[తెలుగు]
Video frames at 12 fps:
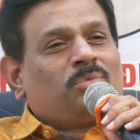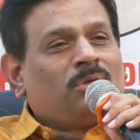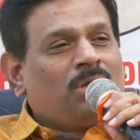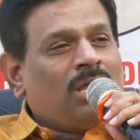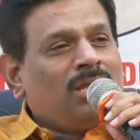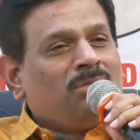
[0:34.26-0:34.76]

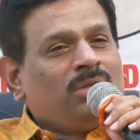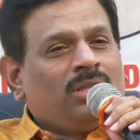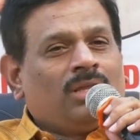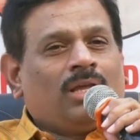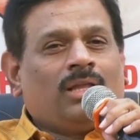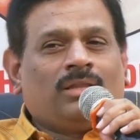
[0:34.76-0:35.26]
ఇప్పుడు ఆయన
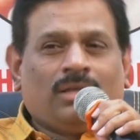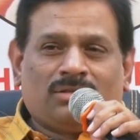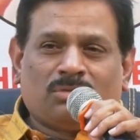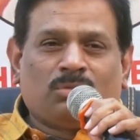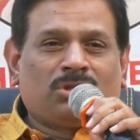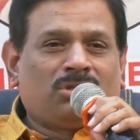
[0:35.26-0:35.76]
మీద
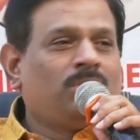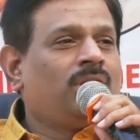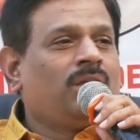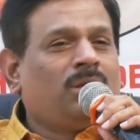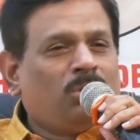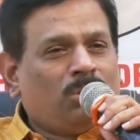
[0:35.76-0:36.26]
దేశం మొత్తం
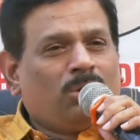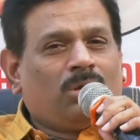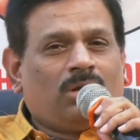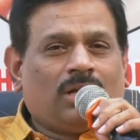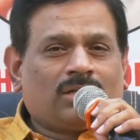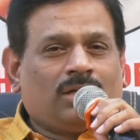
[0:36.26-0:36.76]
మీద ఎన్నో
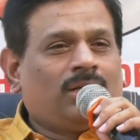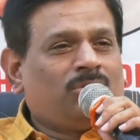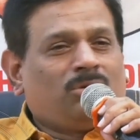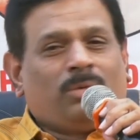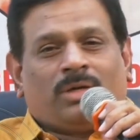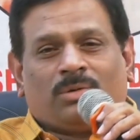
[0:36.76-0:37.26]
లక్షల
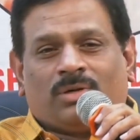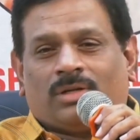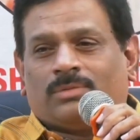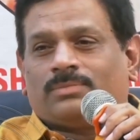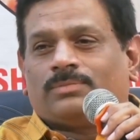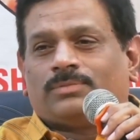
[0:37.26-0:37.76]
కేసులు
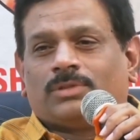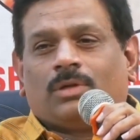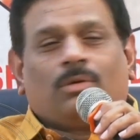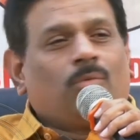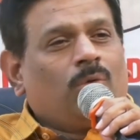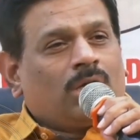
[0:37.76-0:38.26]
పెట్టుంటారు
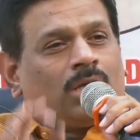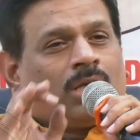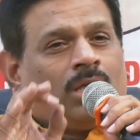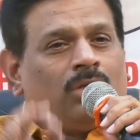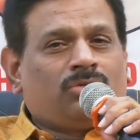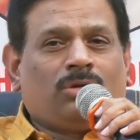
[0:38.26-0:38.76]
ఒక్క
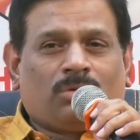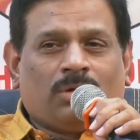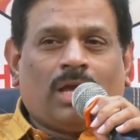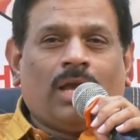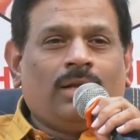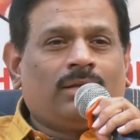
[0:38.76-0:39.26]
కేసులో
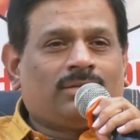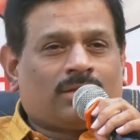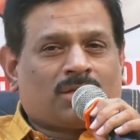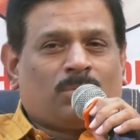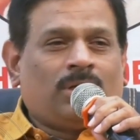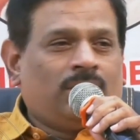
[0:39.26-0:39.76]
కూడా ఆయనకి
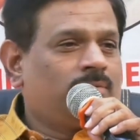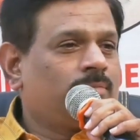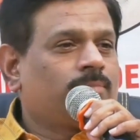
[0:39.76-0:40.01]
శిక్ష పడలేదు